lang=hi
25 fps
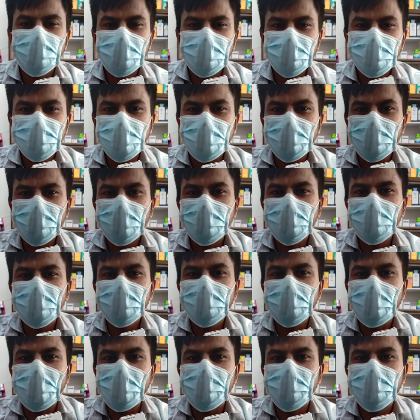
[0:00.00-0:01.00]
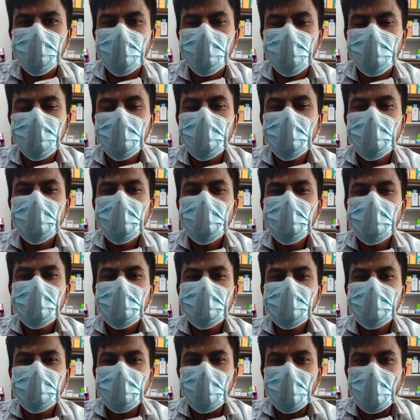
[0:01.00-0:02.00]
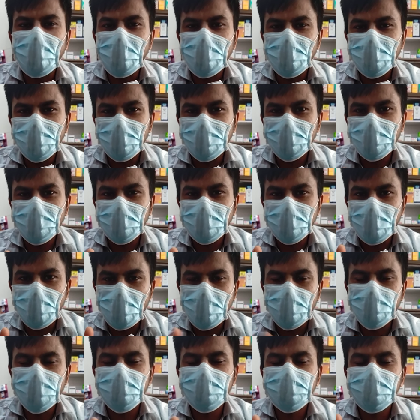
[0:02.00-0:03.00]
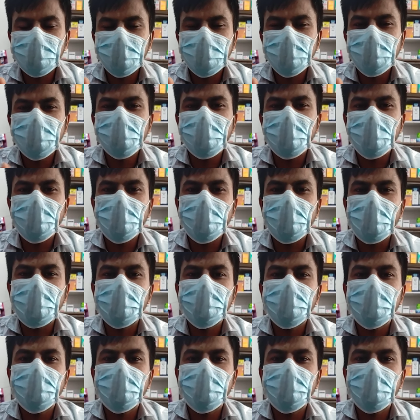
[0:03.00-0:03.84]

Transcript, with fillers: रिफारोक आई ड्रॉप आप रिफारोक आई